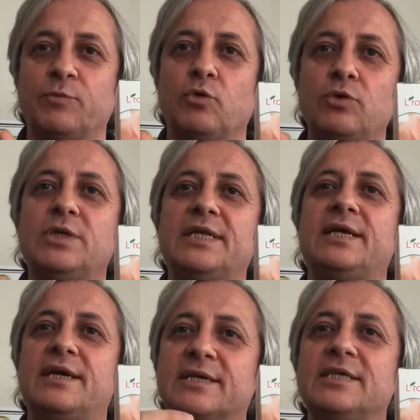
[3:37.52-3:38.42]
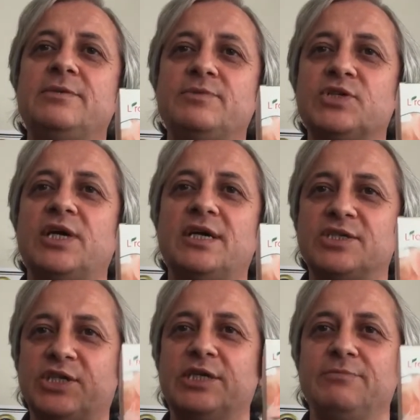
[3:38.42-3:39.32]
O nedenle herhangi bir çay
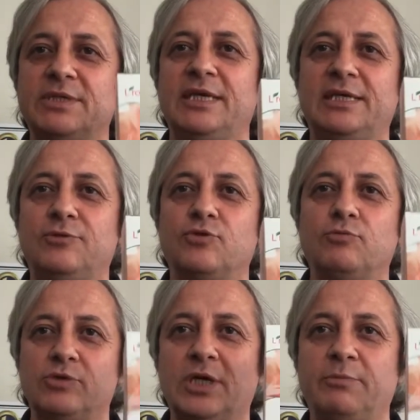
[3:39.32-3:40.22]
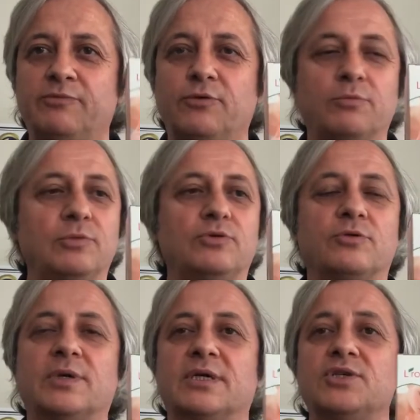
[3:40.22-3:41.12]
ağacı kremi değil diyorum. Özel bir formül
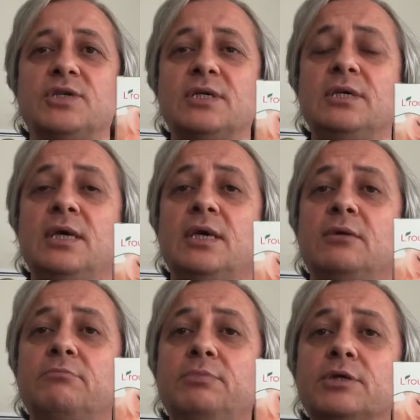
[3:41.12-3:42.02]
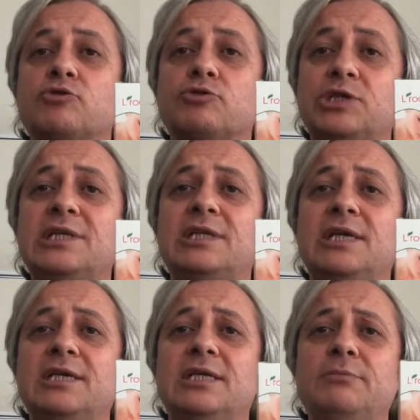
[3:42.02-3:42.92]
diyorum arkadaşlar. Birçok ciltle
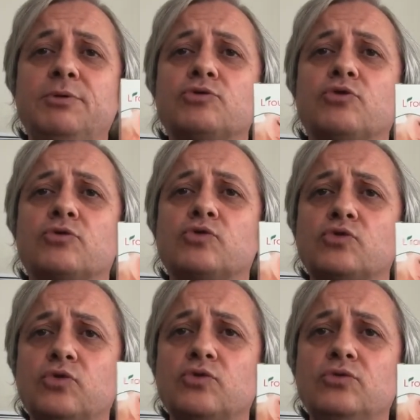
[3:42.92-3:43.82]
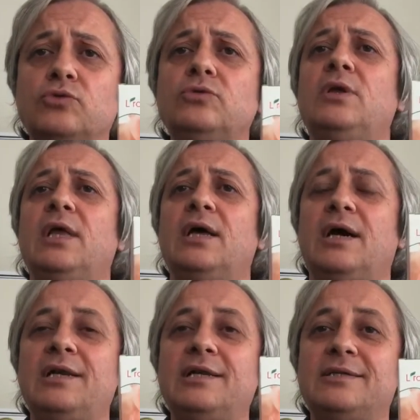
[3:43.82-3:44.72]
ilgili birçok sorunu
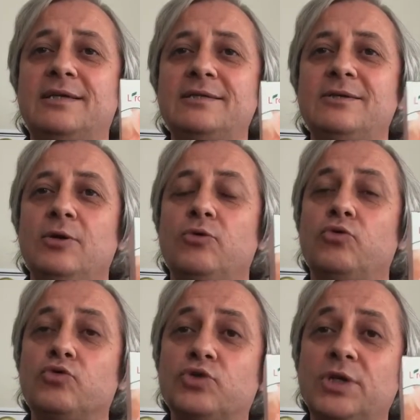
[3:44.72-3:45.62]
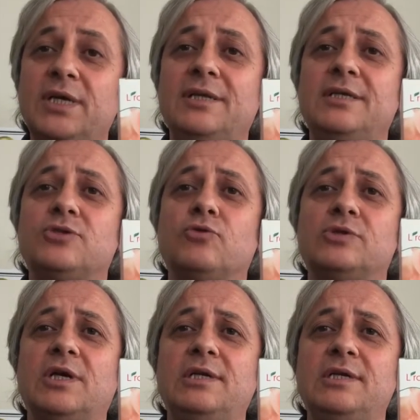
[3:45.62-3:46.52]
halleden hücre yenileyici
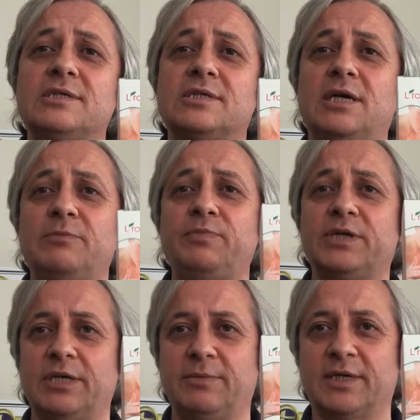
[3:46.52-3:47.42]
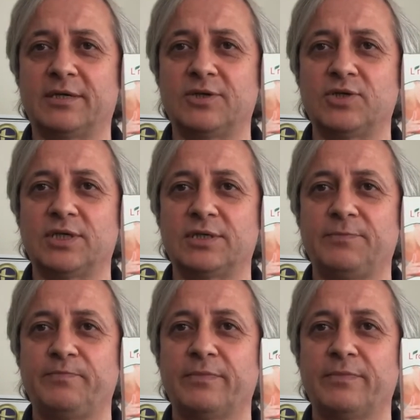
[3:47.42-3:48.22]
özelliği sahip bir krem arkadaşlar.